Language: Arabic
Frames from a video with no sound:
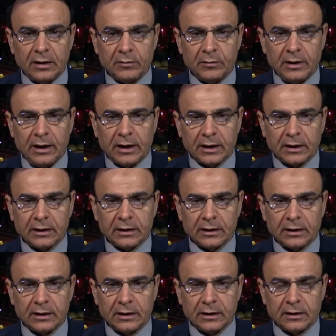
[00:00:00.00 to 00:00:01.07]

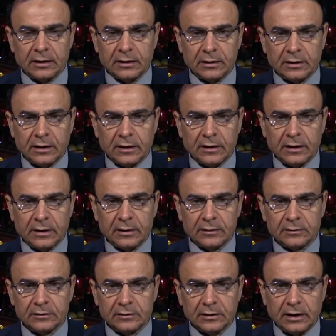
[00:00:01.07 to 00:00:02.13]
بالحقيقة هذا
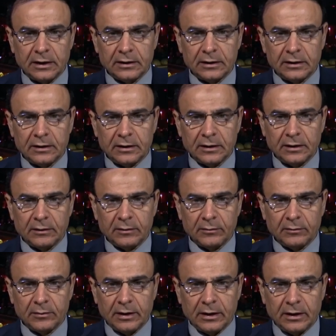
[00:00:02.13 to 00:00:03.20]
يعني
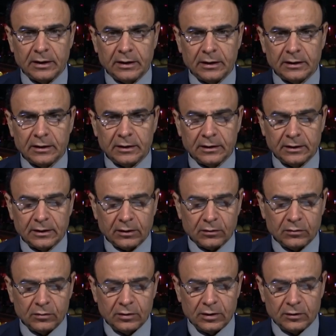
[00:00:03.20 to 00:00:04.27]
ما
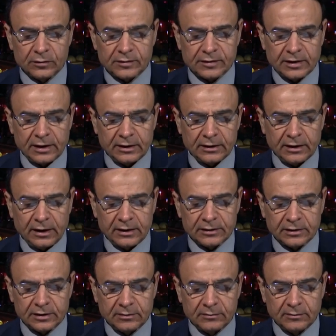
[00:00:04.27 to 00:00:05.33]
يقوله السيد
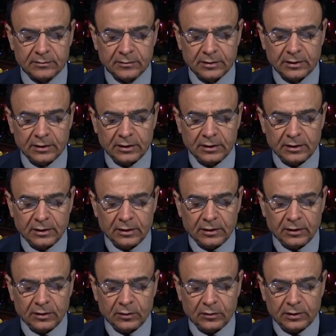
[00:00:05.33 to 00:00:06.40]
هاشم
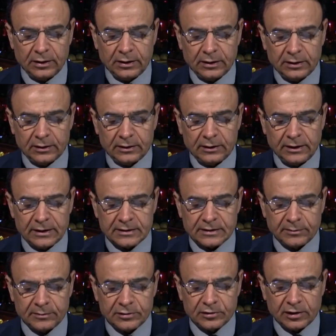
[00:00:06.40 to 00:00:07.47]
هو ليس
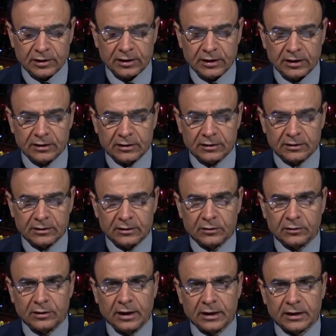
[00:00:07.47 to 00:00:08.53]
بجديد
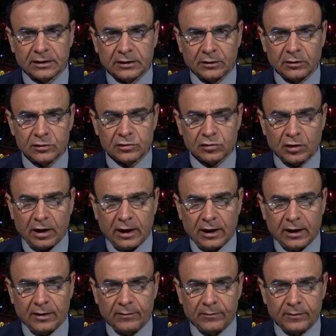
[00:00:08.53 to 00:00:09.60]
هناك نعم. توجه
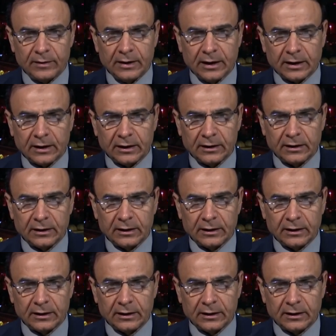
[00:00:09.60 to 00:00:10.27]
عام داخل